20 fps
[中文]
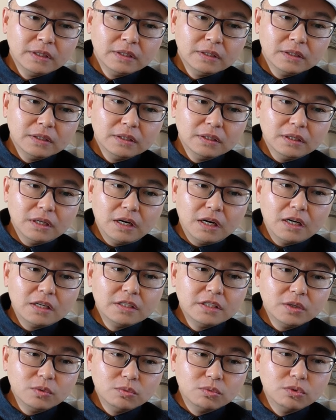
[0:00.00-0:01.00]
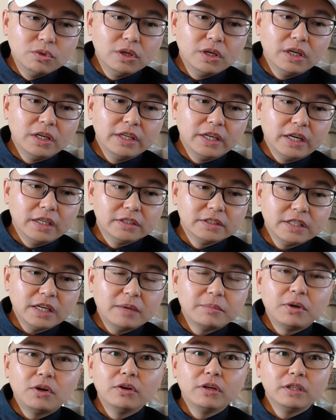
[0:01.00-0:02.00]
啊， 二二年五月两
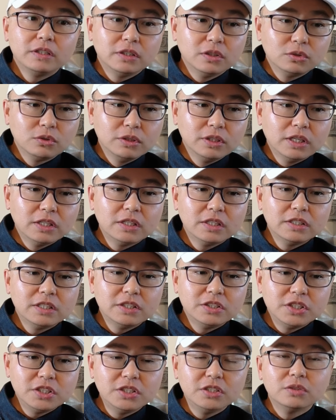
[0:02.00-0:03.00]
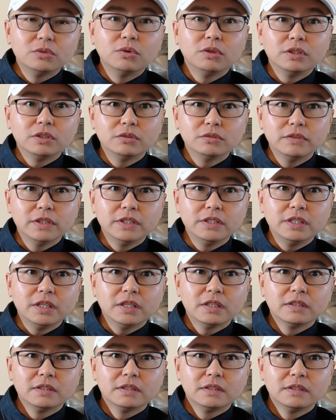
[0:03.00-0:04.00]
架跑野者对南昌舰进行过这种威
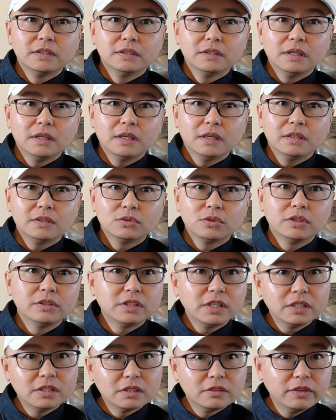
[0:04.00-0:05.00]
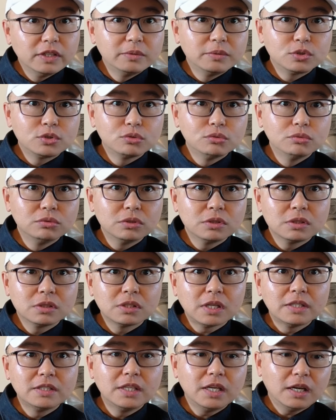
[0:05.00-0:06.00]
胁啊，所以这次为什么出
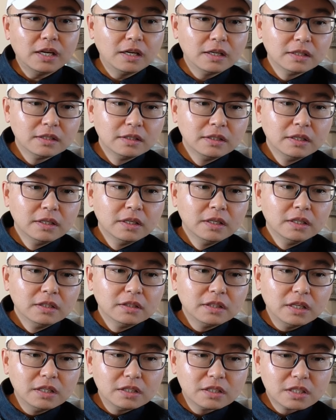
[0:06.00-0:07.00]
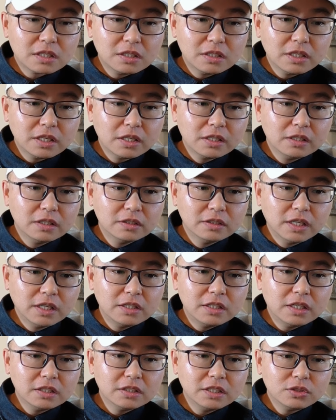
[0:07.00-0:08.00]
三架？ 当时这个
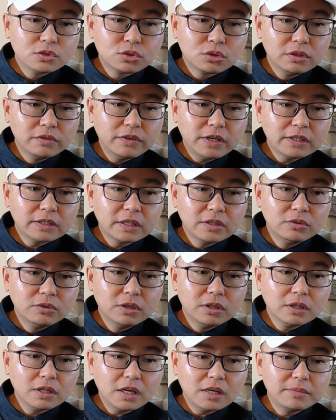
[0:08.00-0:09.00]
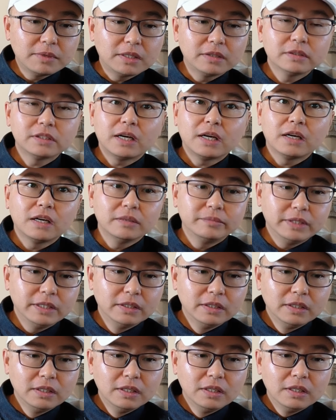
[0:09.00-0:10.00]
南昌舰垂发单元盖板都打开了嘛？
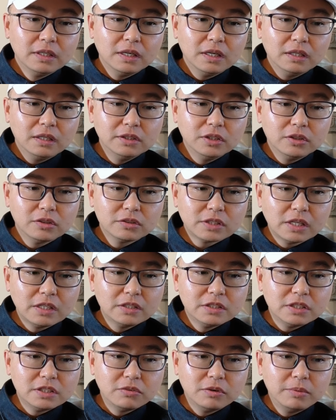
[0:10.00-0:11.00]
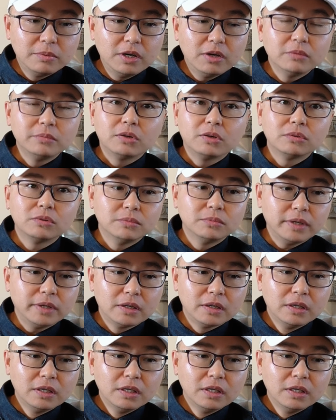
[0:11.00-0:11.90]
啊， 一一三零近方炮也瞄准目标。